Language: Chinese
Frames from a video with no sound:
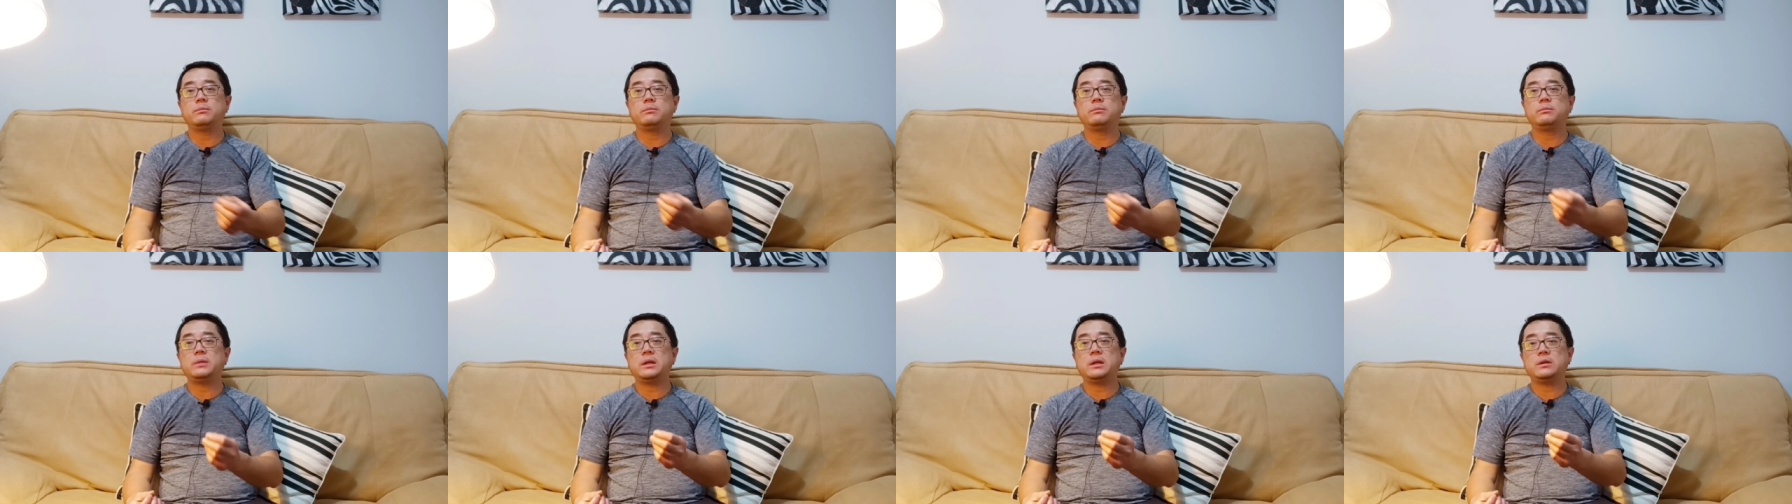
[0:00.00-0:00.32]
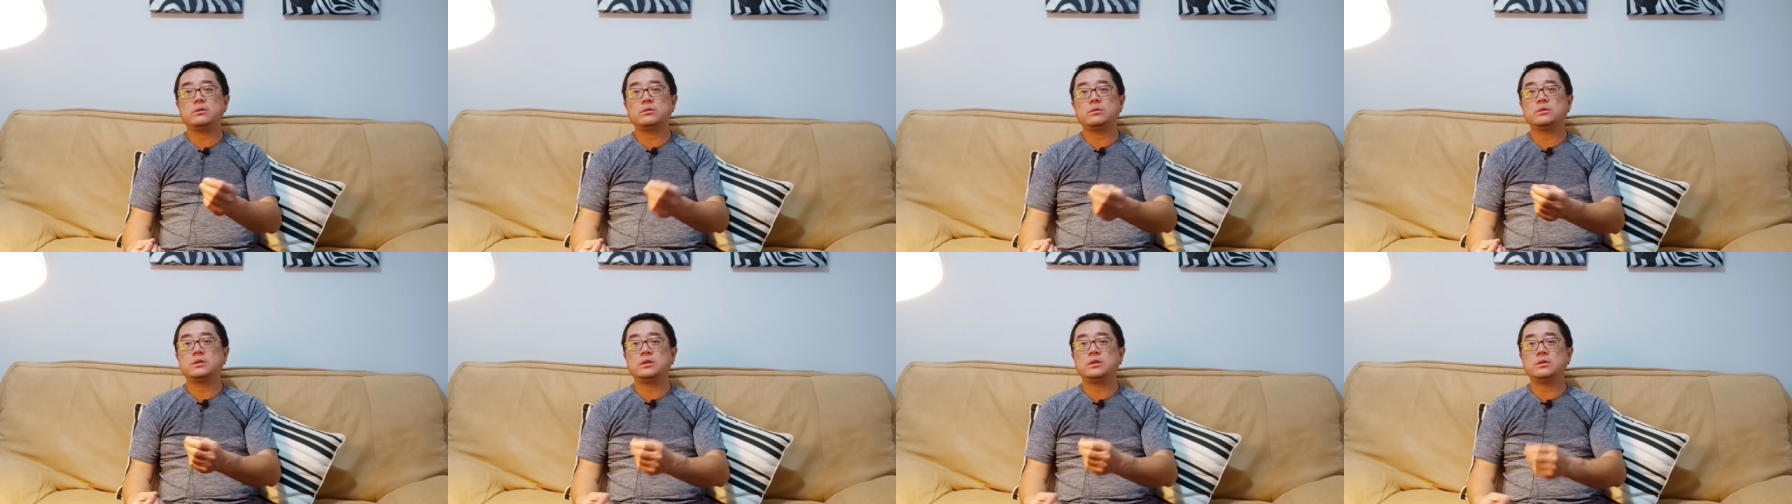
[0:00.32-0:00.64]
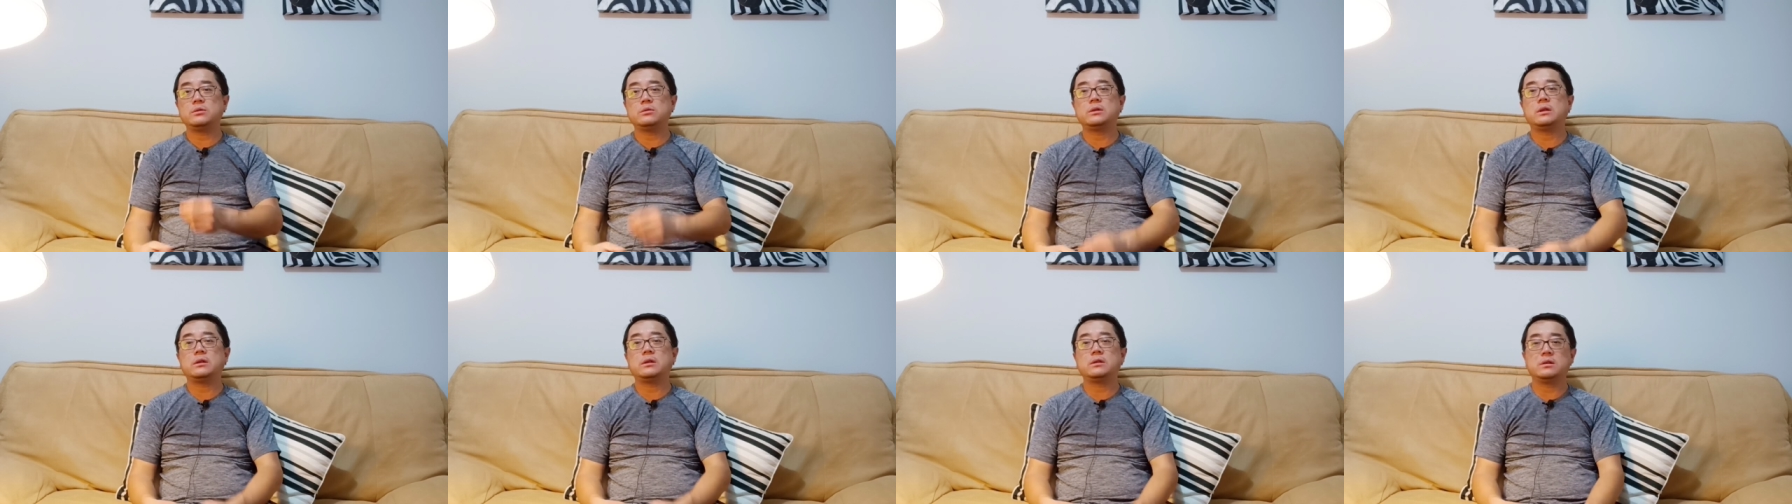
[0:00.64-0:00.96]
变种进
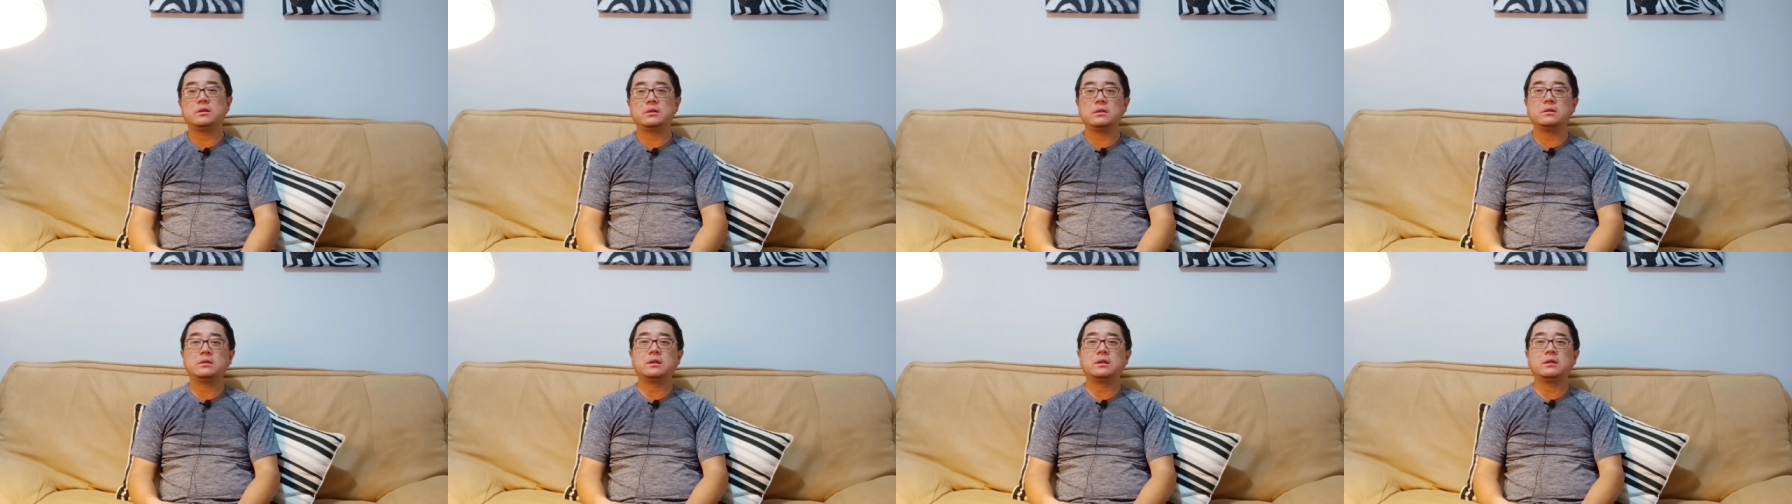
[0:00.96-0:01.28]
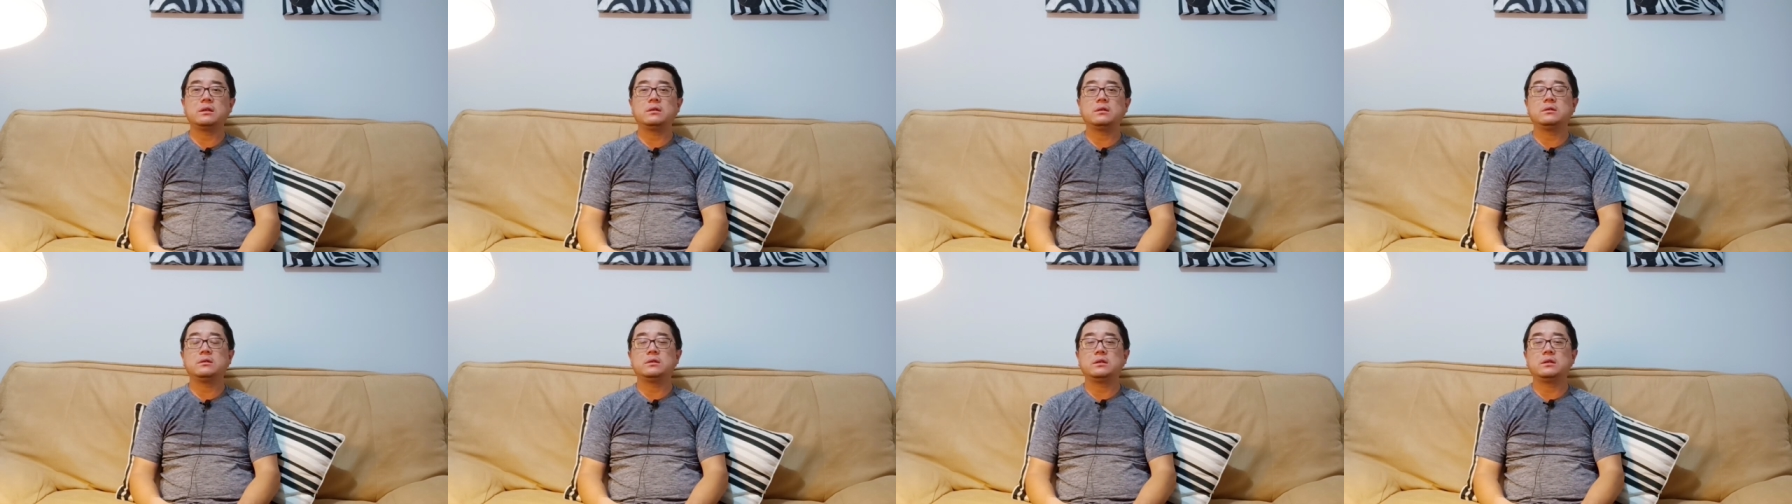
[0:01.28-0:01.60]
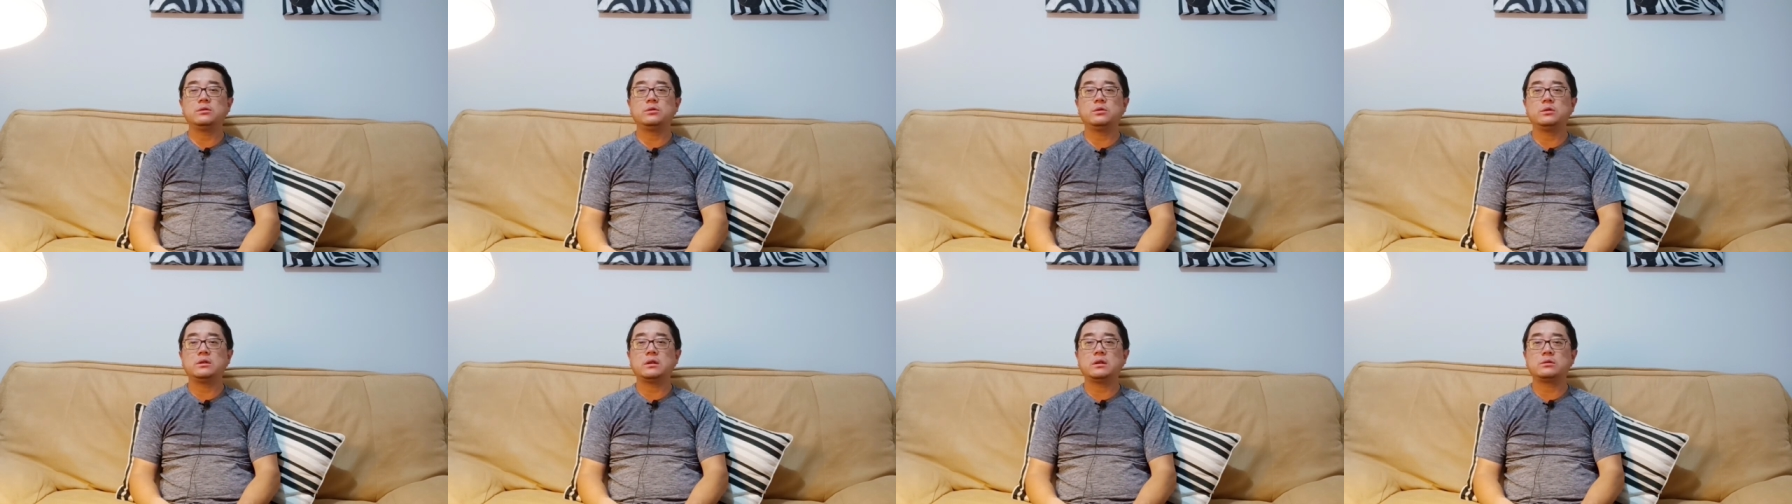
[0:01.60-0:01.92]
入到你的人人
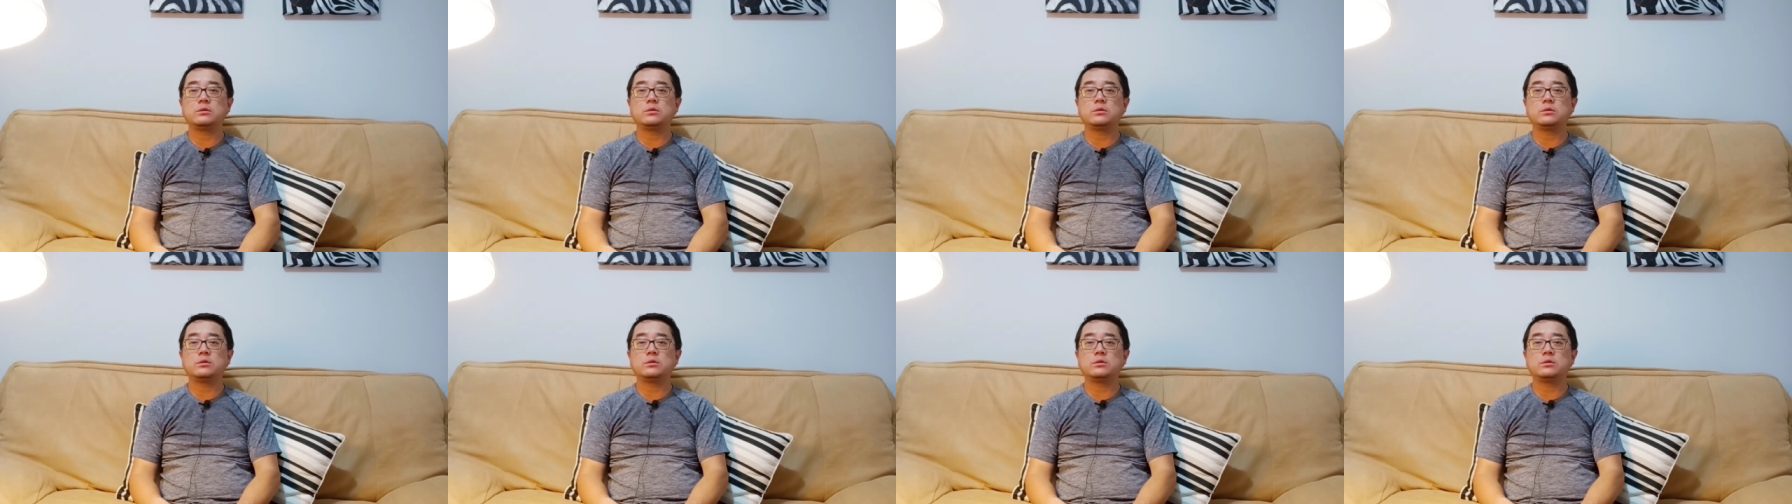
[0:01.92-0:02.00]
群当